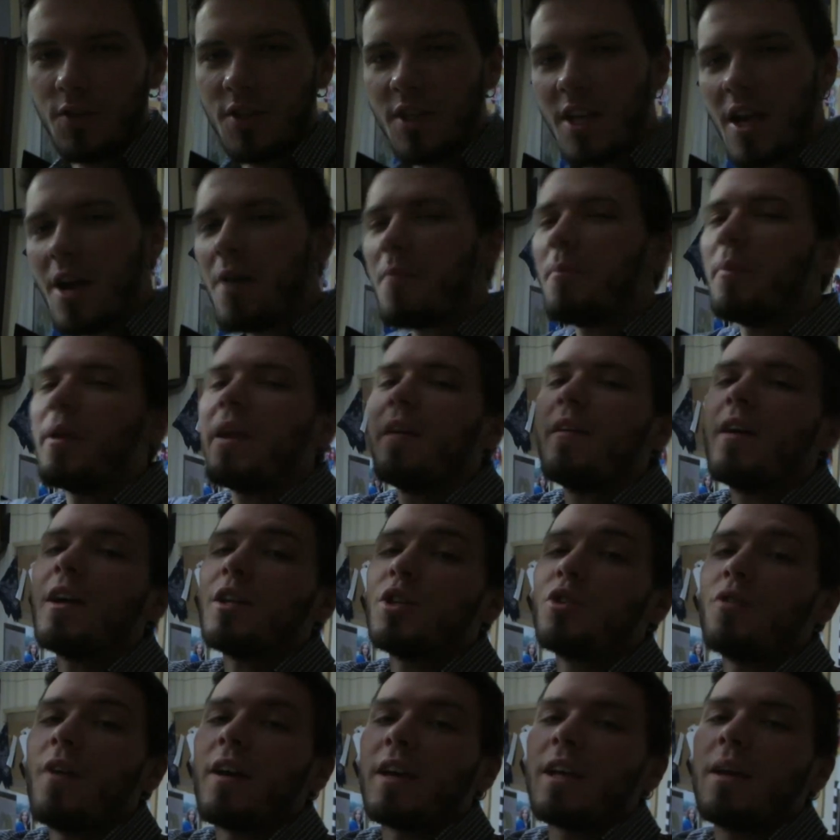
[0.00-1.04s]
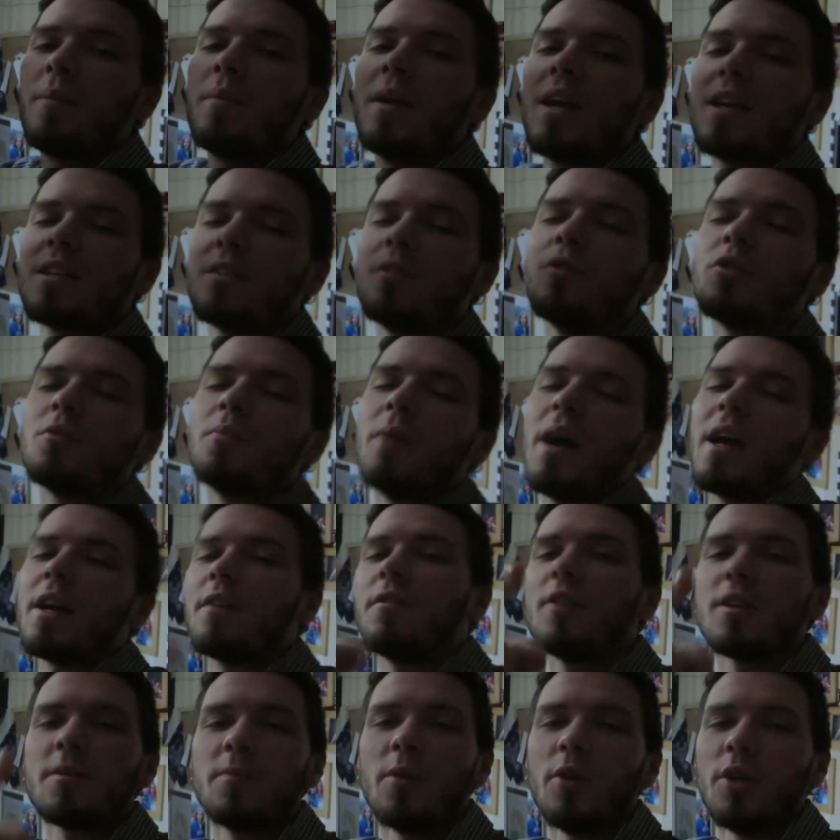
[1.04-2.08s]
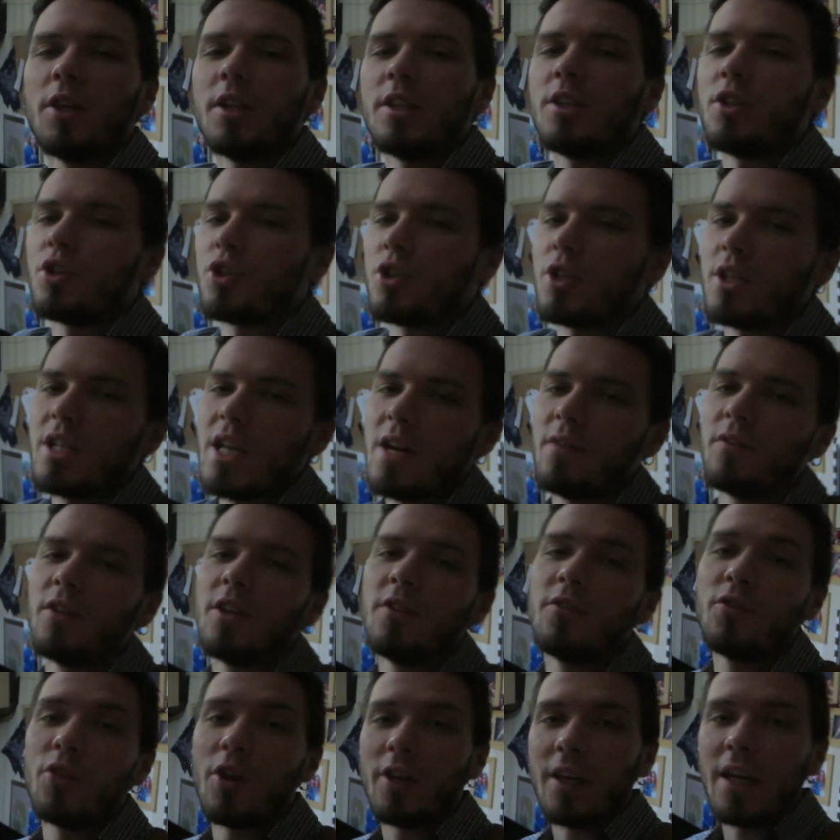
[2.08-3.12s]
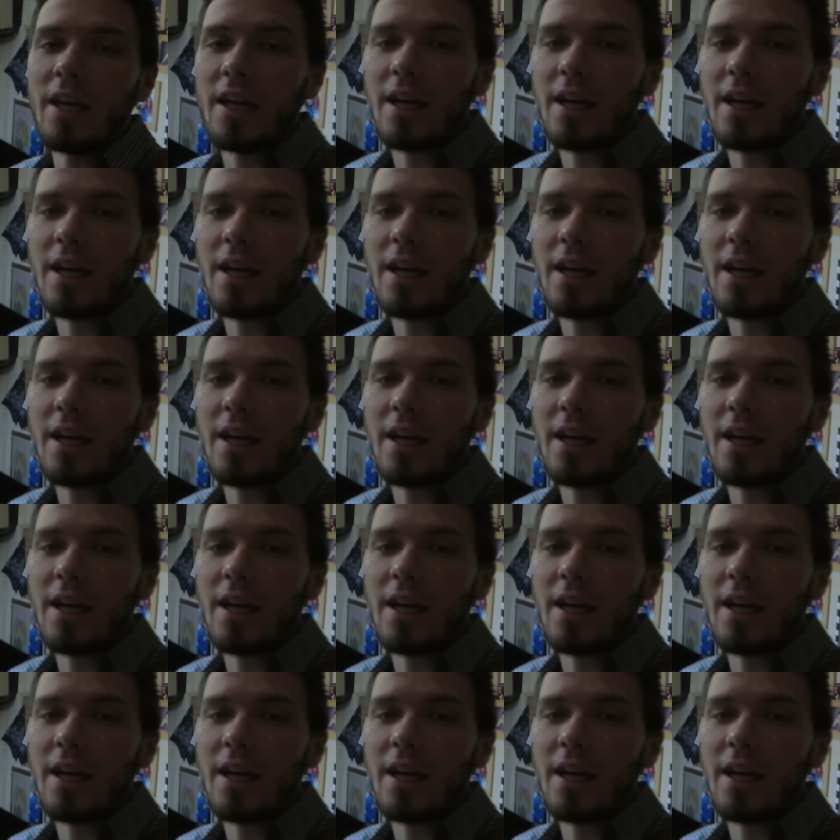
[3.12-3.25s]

Всем привет, чуваки! Меня зовут Майк, вы смотрите ежедневные влоги